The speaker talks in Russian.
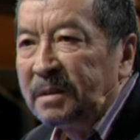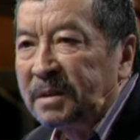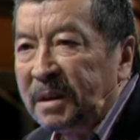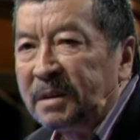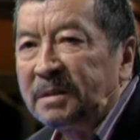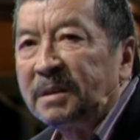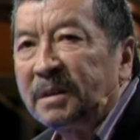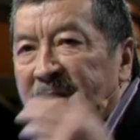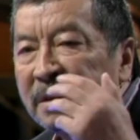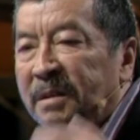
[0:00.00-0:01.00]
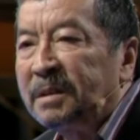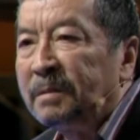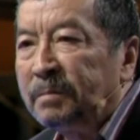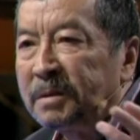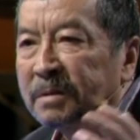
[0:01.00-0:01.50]
Гена захотел там
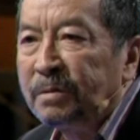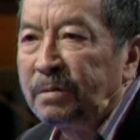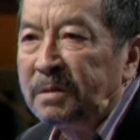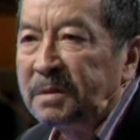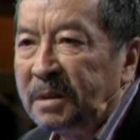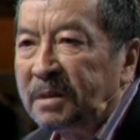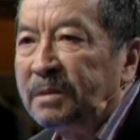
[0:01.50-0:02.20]
в Москву лететь,